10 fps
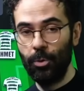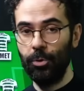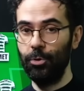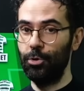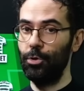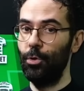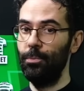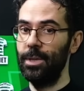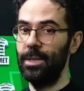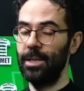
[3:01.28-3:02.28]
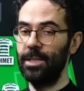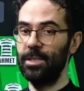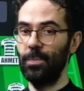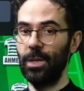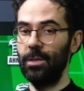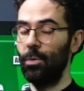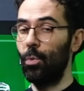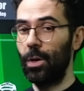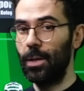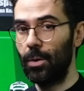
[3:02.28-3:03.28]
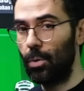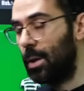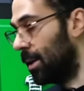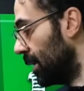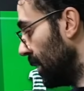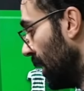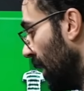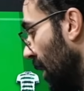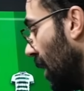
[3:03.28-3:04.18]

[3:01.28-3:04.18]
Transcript: bir oyuncuyu 11'den kesmek o kadar kolay değil.